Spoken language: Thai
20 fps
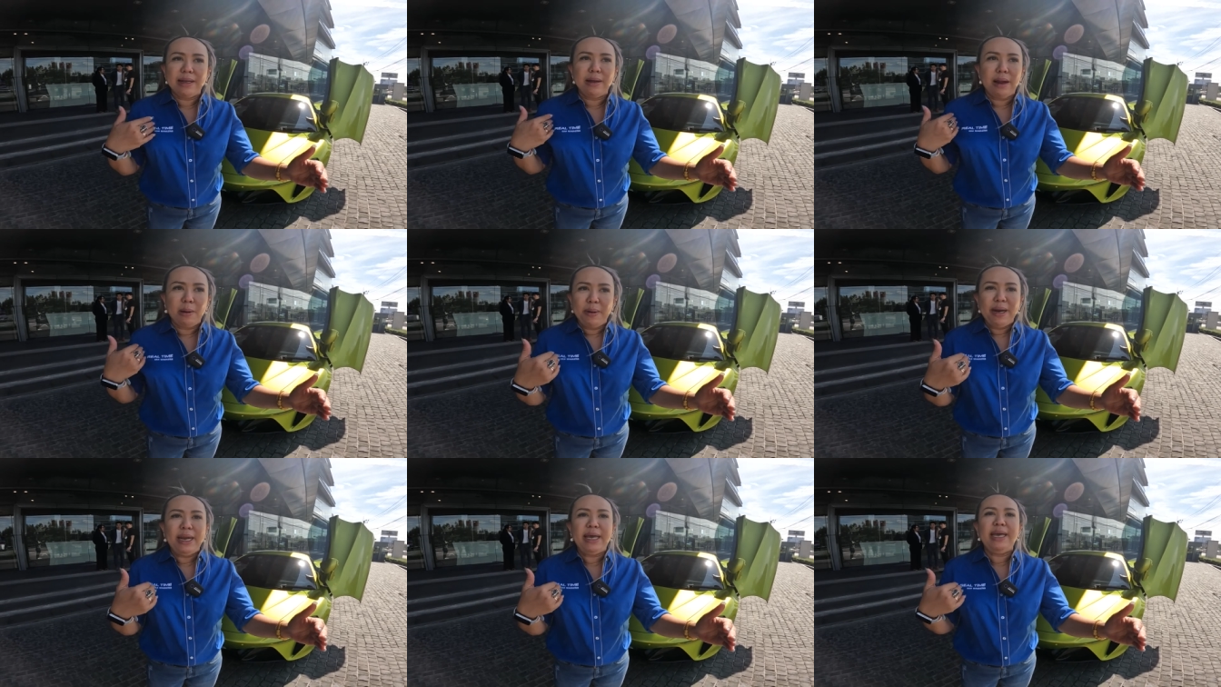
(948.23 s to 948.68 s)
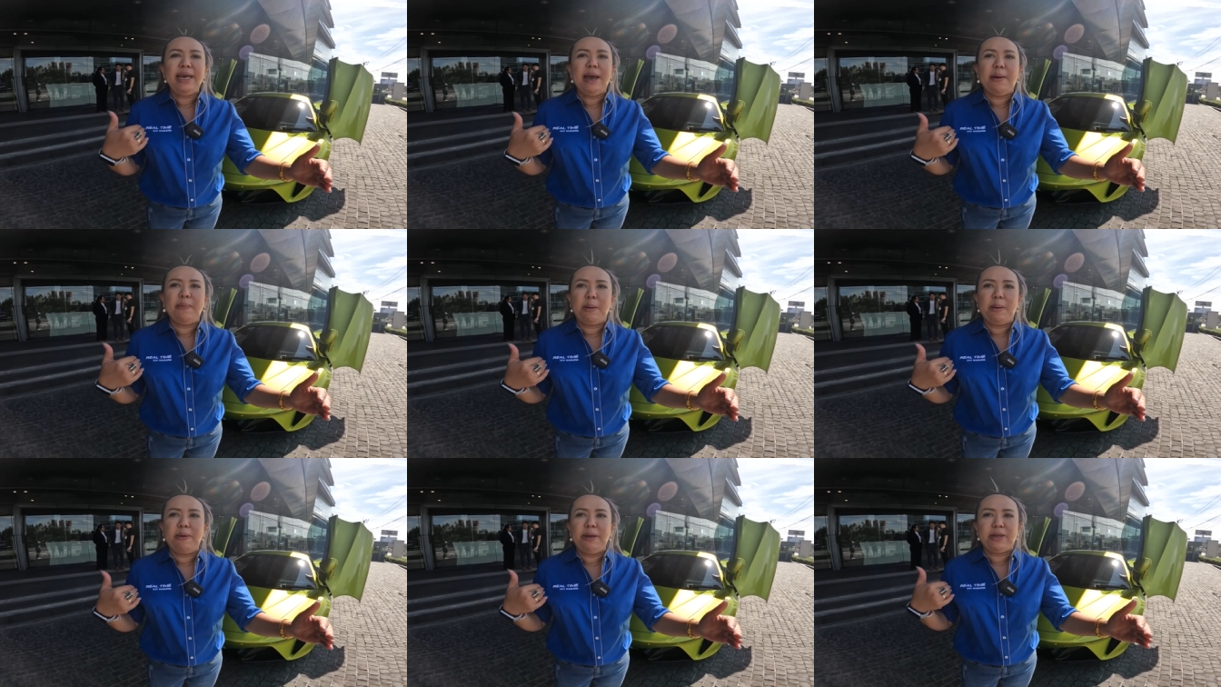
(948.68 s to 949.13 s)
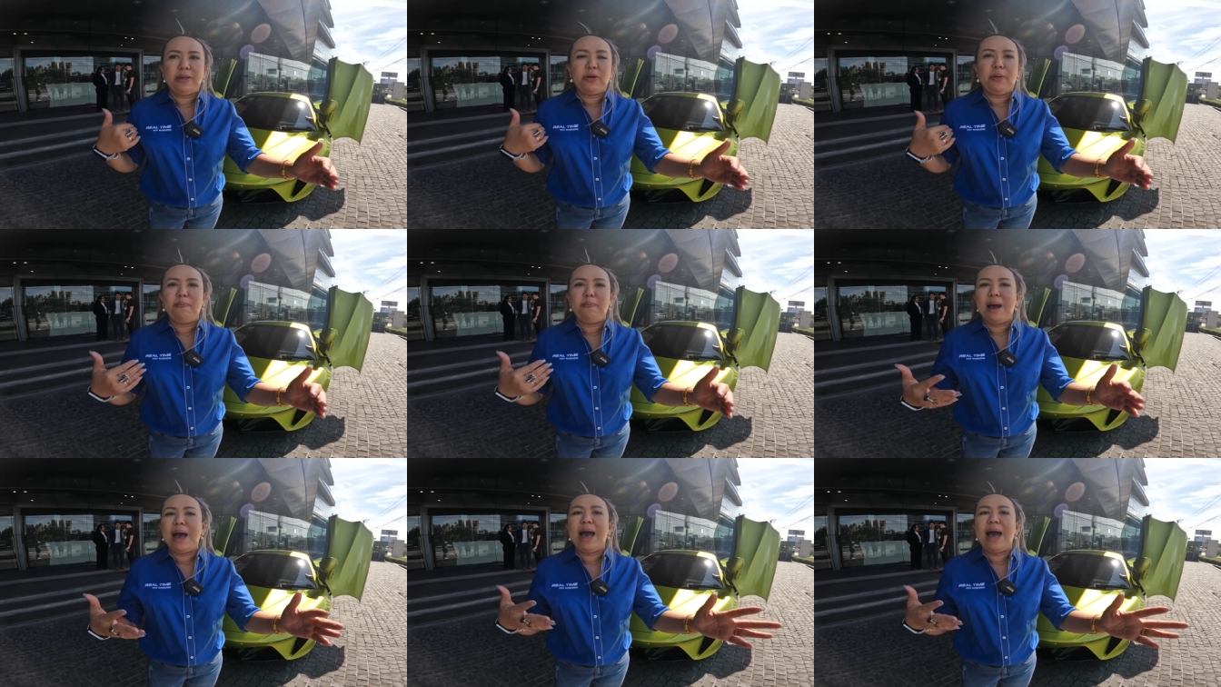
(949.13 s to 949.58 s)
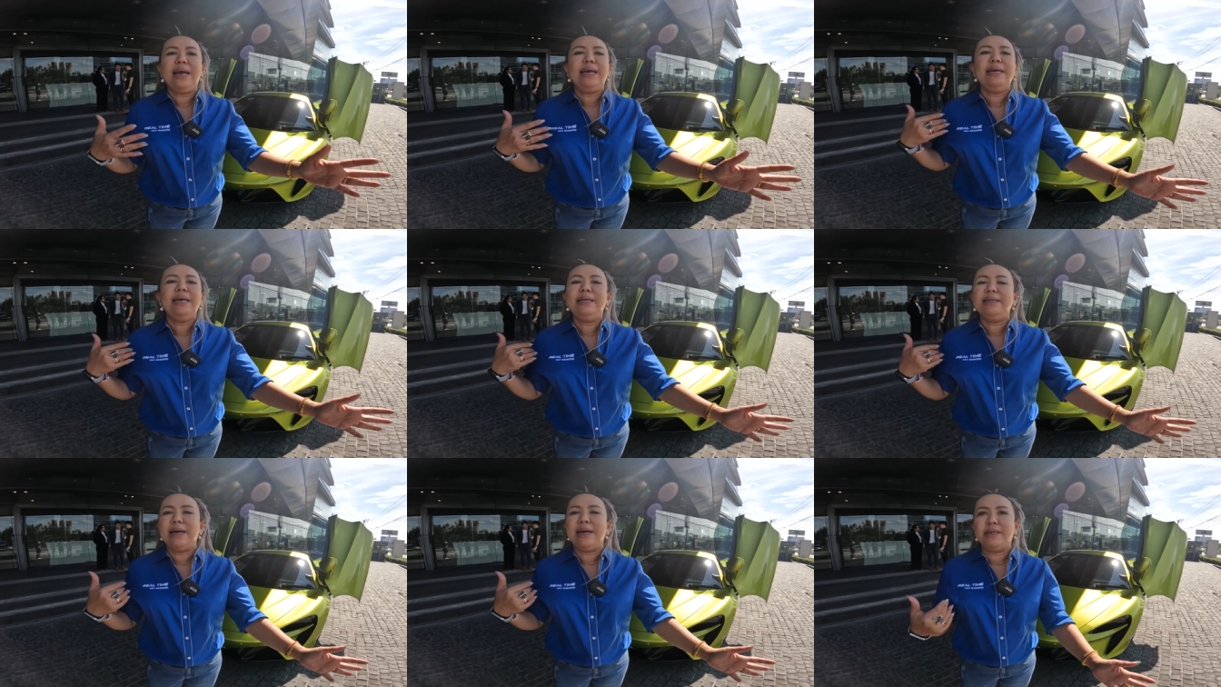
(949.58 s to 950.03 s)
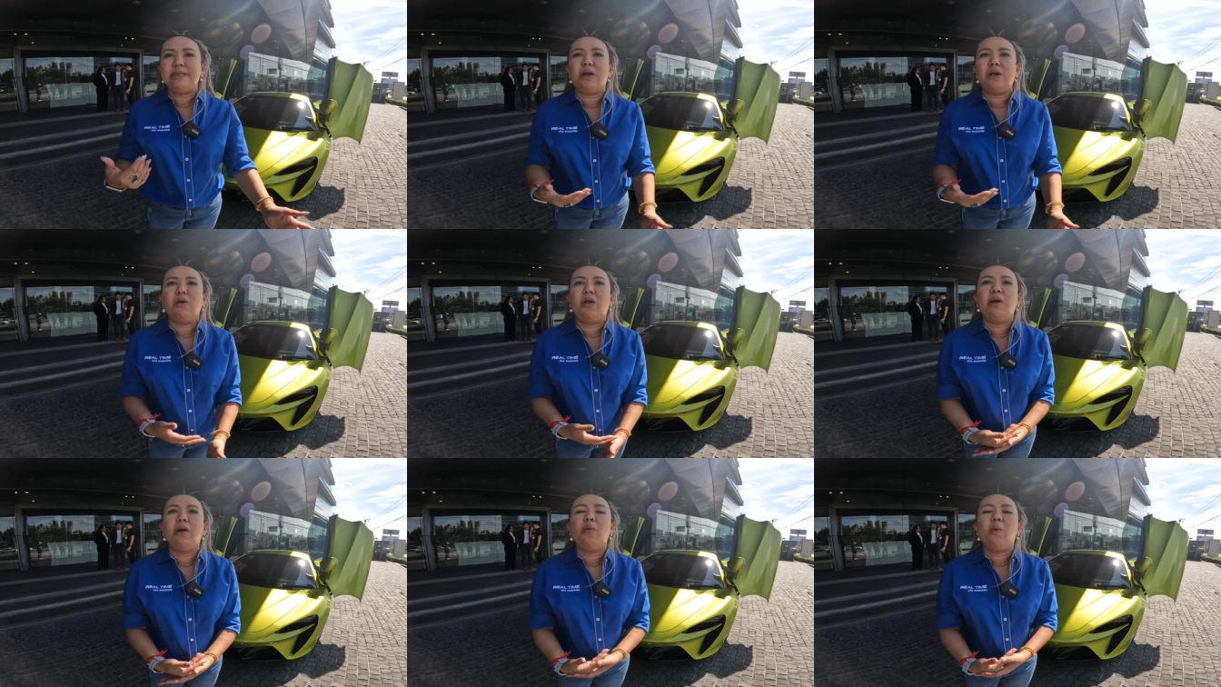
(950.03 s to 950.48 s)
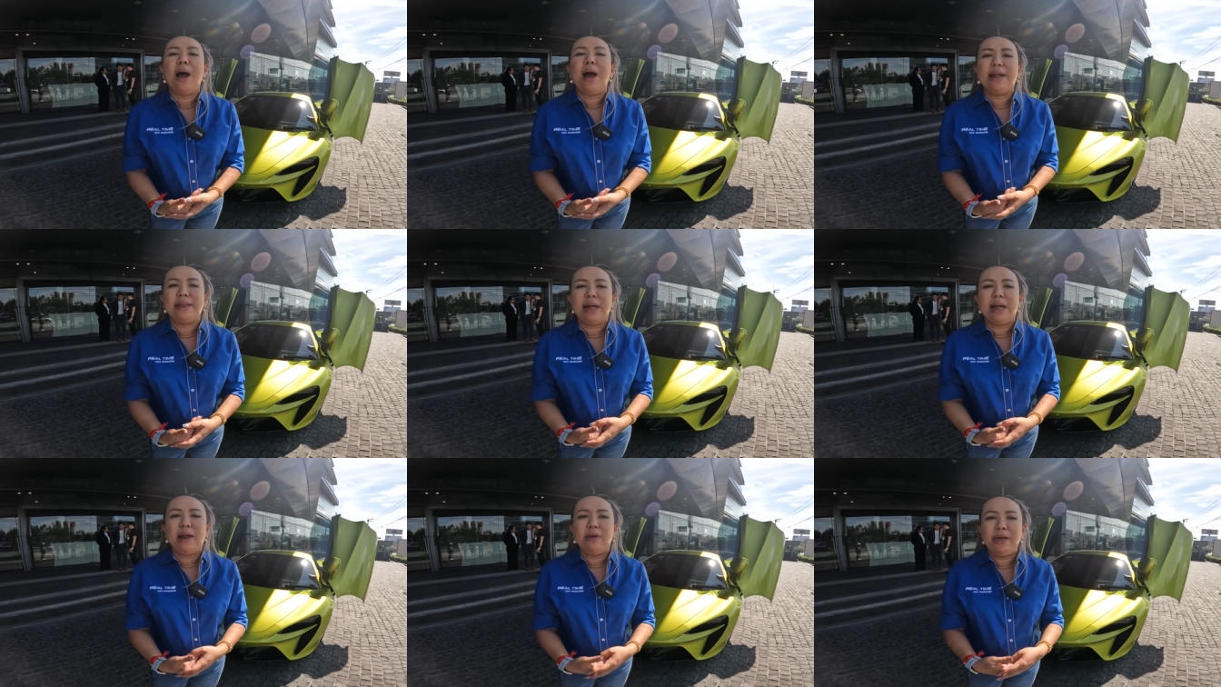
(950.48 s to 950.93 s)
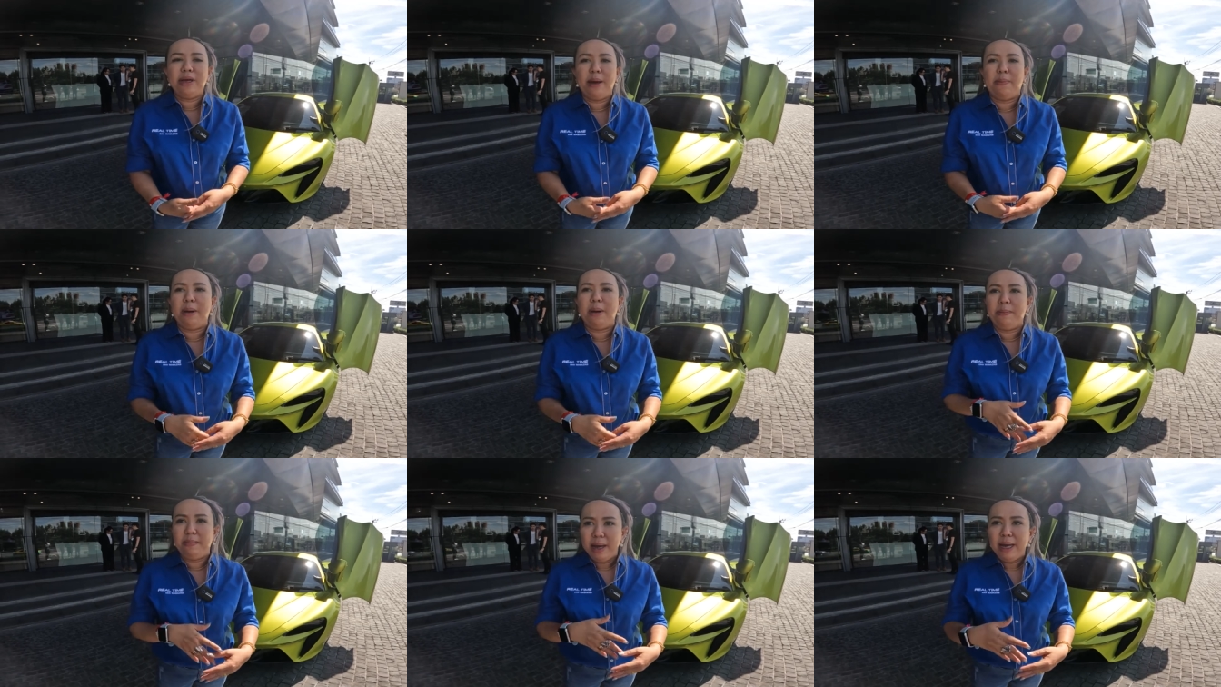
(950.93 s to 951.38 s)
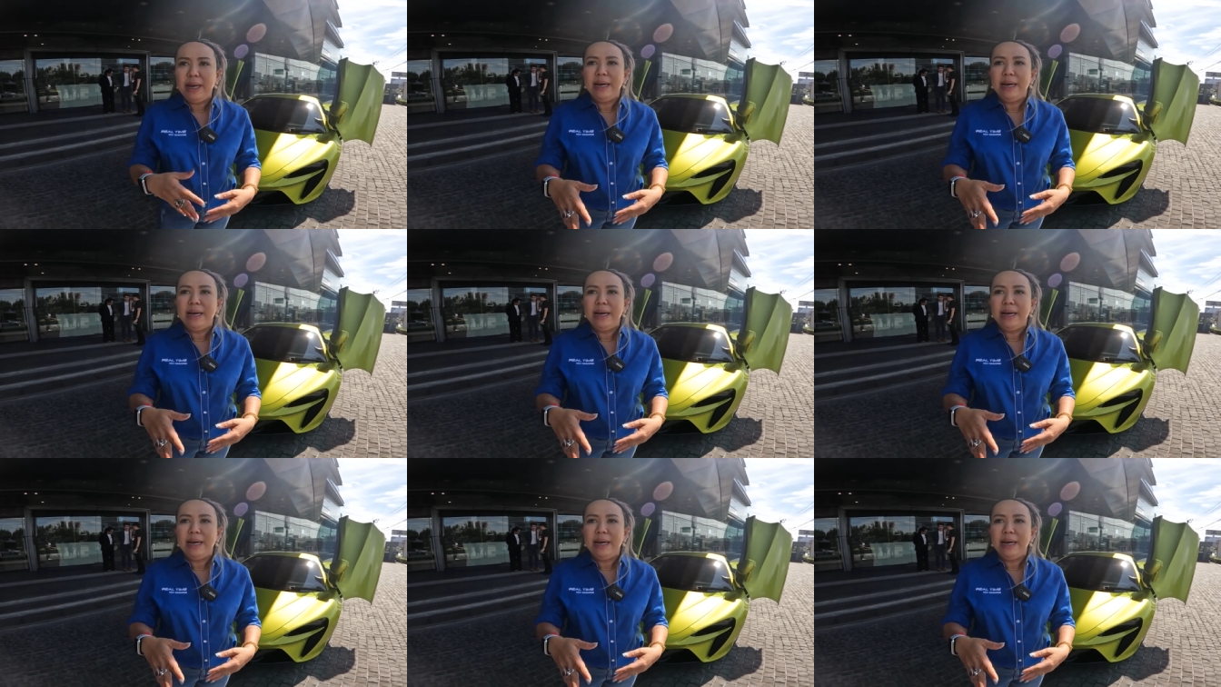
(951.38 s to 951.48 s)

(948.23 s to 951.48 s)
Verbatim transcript: เราไม่ได้เหยียบแบบผิดกฎหมายอย่าง200 กว่า แต่เราเหยียบแบบ